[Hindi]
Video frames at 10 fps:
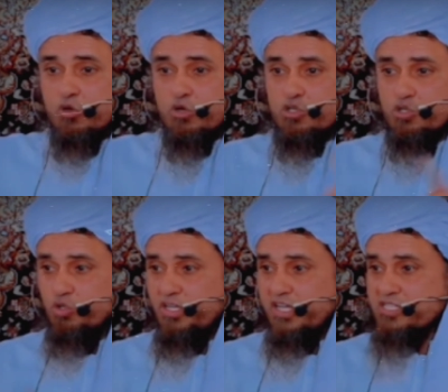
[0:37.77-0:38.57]
देखो
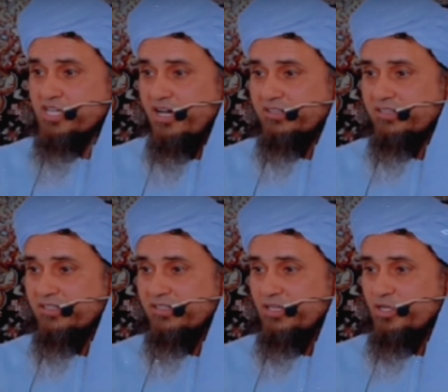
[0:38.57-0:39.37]
झूठ के
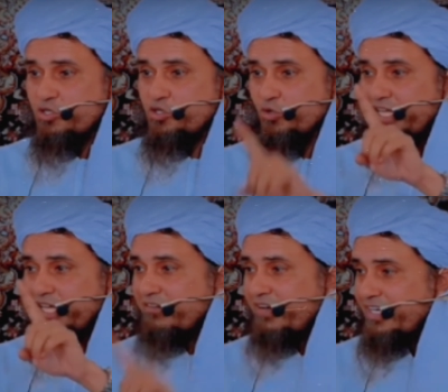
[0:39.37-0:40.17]
साथ
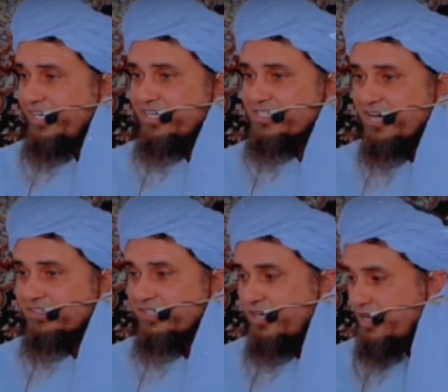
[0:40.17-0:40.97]
झूठी गवाही के
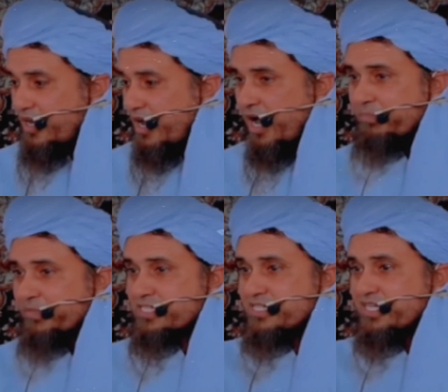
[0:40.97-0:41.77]
साथ
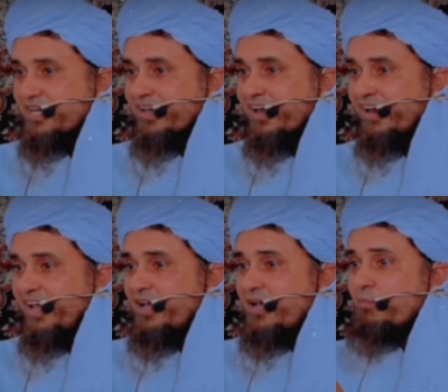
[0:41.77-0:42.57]
आप किसका जिक्र कर
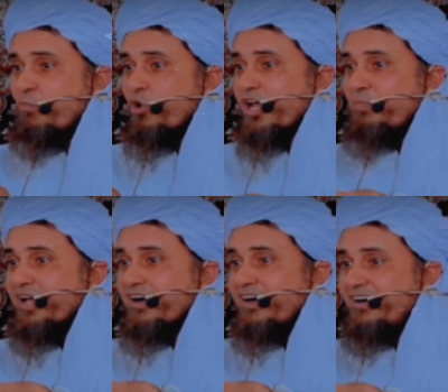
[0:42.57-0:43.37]
रहे हैं
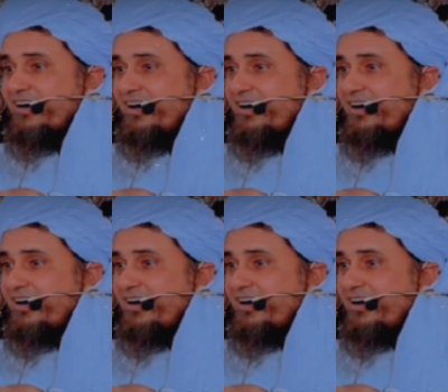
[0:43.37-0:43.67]
मोटापे का